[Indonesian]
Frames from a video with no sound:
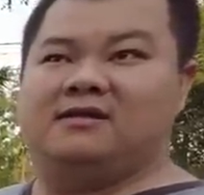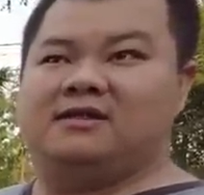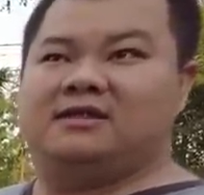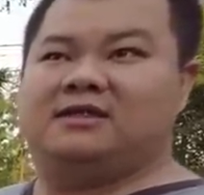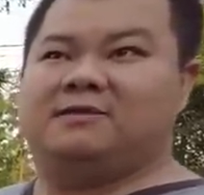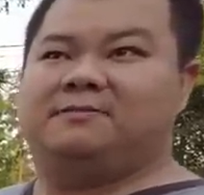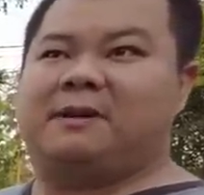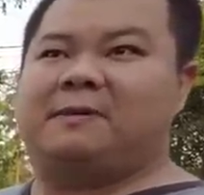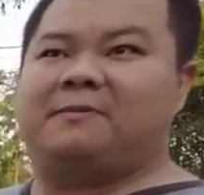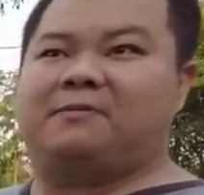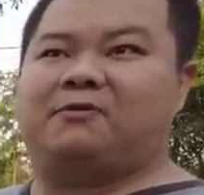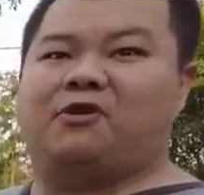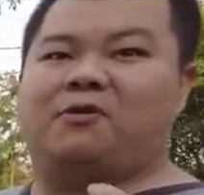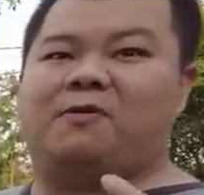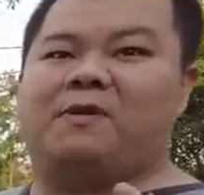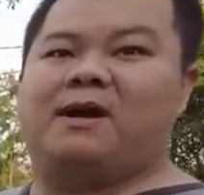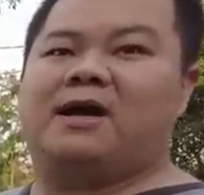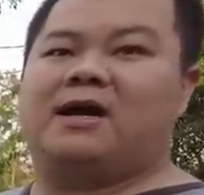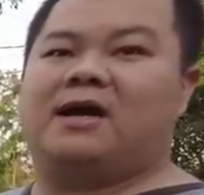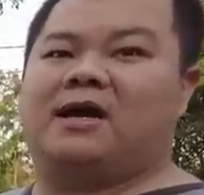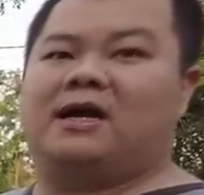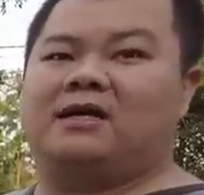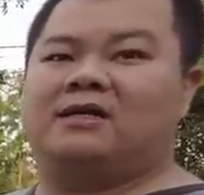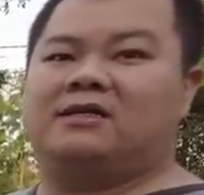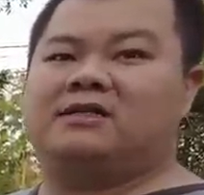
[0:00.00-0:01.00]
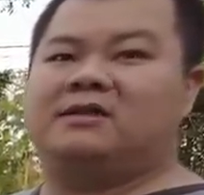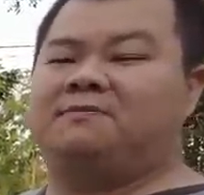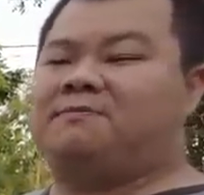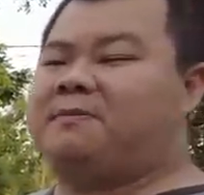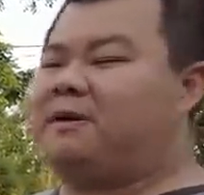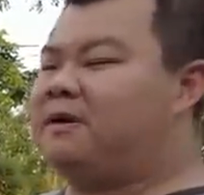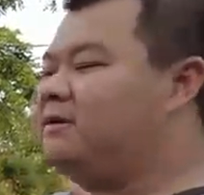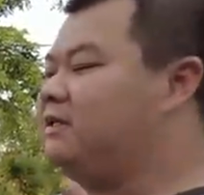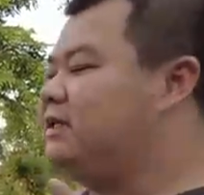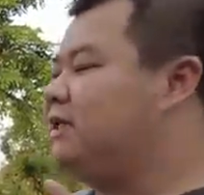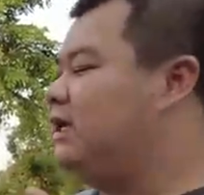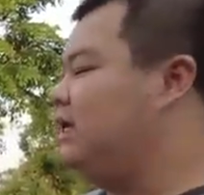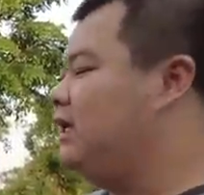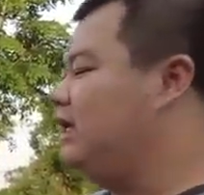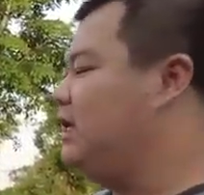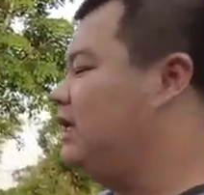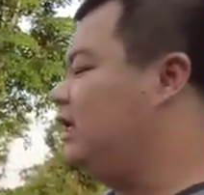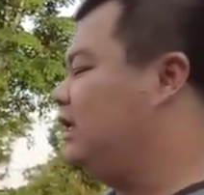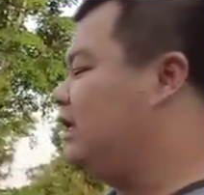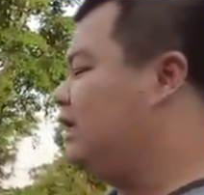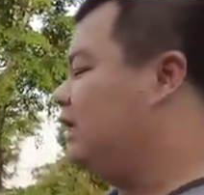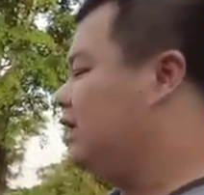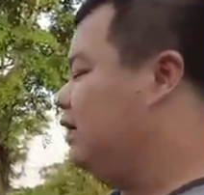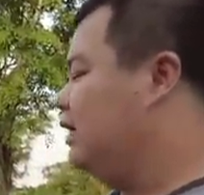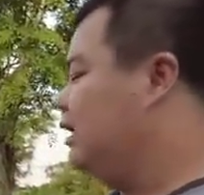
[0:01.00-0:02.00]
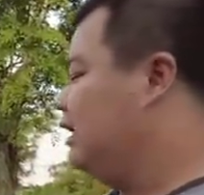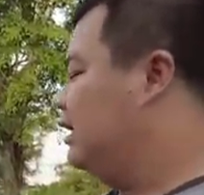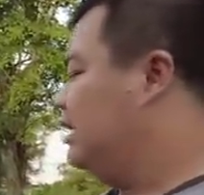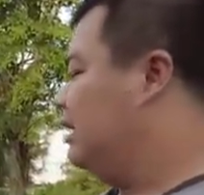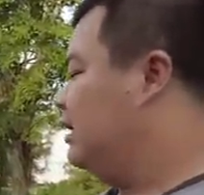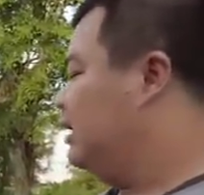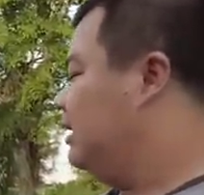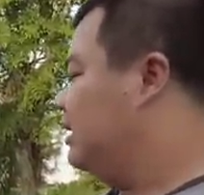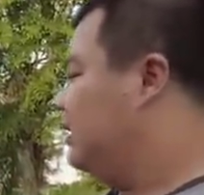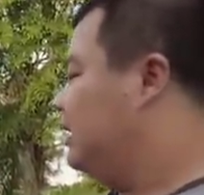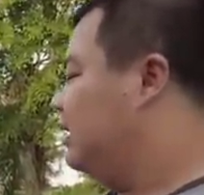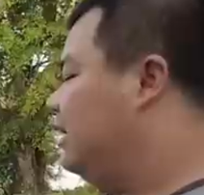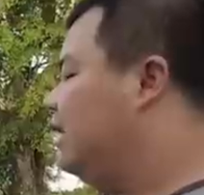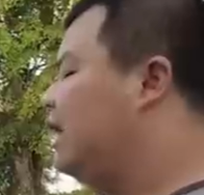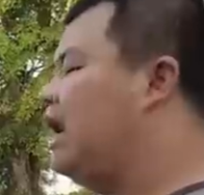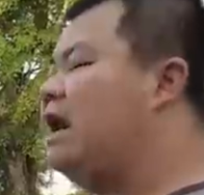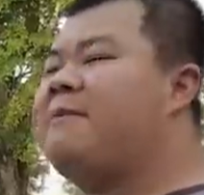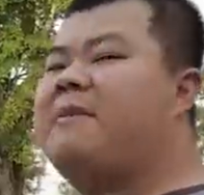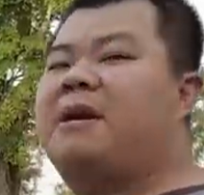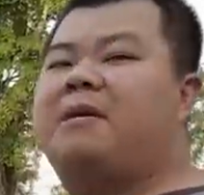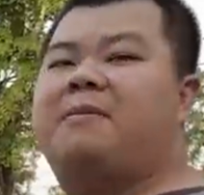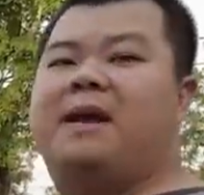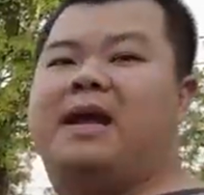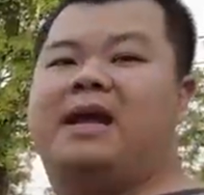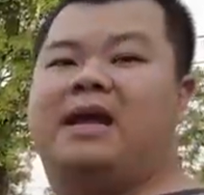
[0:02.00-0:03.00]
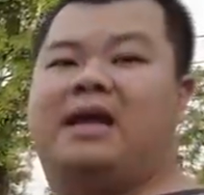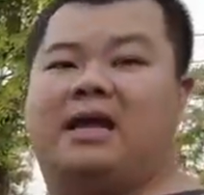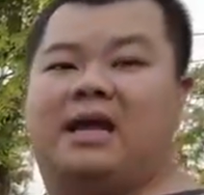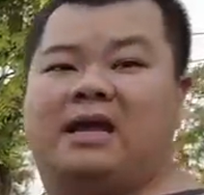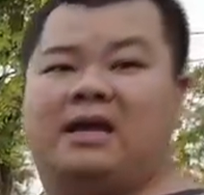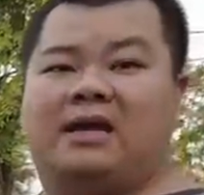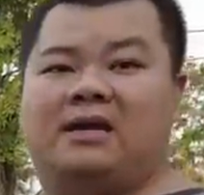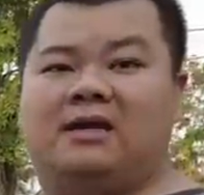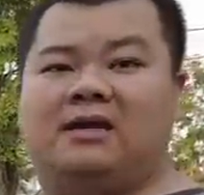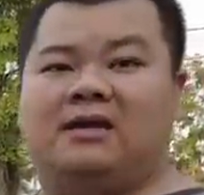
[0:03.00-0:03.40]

Sempat proyek mangkrak, sempat jadi drama bengkel.